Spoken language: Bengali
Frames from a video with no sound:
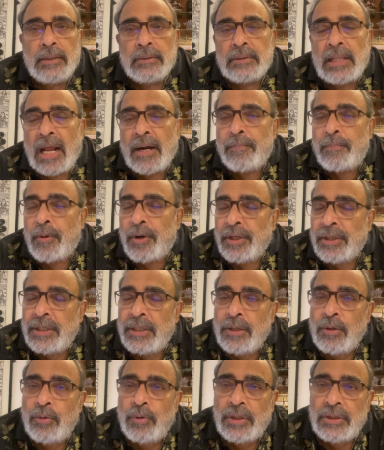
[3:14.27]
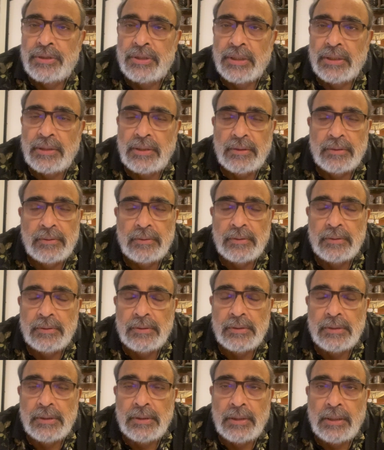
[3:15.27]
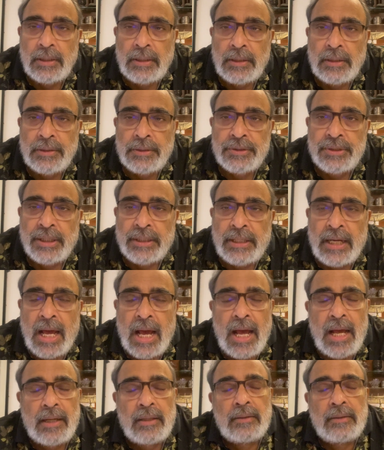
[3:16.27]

তারপরে কি হয়েছে সেটা